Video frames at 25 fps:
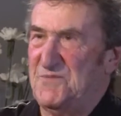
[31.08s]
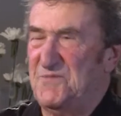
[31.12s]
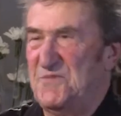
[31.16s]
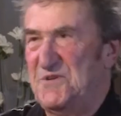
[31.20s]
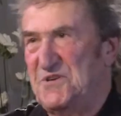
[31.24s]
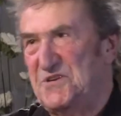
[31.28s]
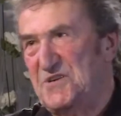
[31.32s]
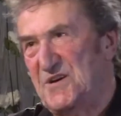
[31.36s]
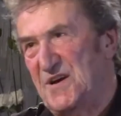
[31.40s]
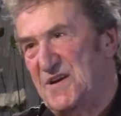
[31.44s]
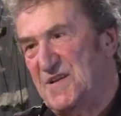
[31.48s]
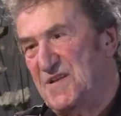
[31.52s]

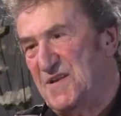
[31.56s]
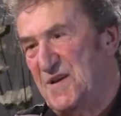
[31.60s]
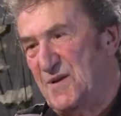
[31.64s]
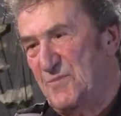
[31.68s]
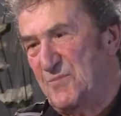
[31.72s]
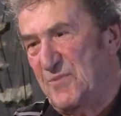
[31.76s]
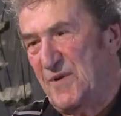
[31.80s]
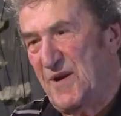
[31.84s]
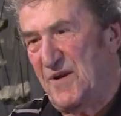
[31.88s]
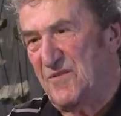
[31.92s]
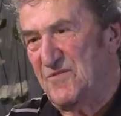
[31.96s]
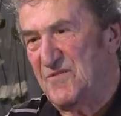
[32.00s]

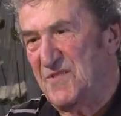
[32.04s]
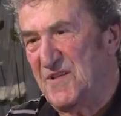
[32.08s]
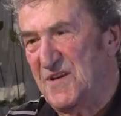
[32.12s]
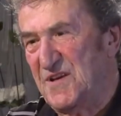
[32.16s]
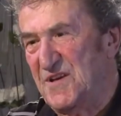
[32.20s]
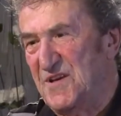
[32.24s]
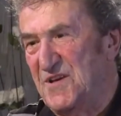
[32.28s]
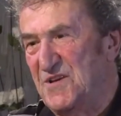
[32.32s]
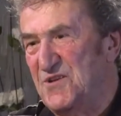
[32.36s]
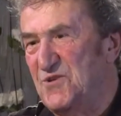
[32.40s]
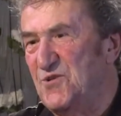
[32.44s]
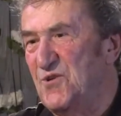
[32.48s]
замечательная, правда.
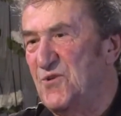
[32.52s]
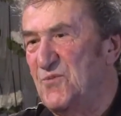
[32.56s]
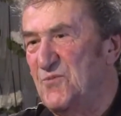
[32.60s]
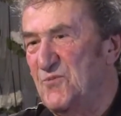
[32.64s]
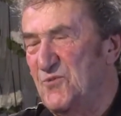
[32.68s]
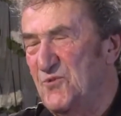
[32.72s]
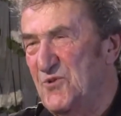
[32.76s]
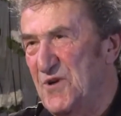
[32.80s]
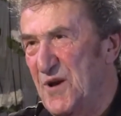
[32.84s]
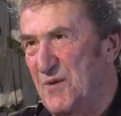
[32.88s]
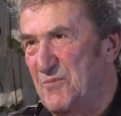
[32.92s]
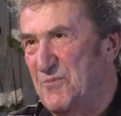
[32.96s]
И
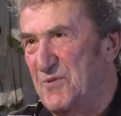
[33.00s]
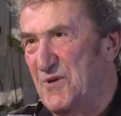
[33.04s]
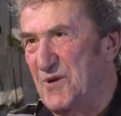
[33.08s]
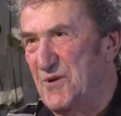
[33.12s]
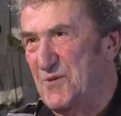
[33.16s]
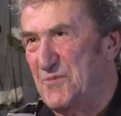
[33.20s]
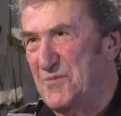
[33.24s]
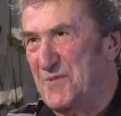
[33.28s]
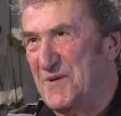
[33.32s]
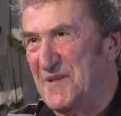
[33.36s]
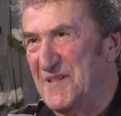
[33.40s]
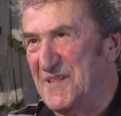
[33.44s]
тюрьму я
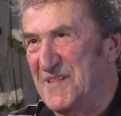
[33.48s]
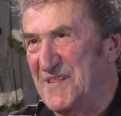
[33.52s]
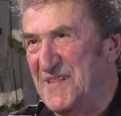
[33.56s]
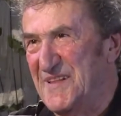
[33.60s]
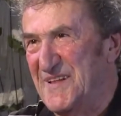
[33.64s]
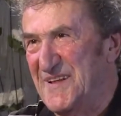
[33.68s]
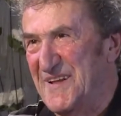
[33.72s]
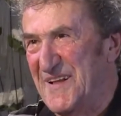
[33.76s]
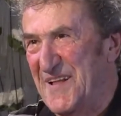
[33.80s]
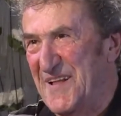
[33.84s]
полюбил.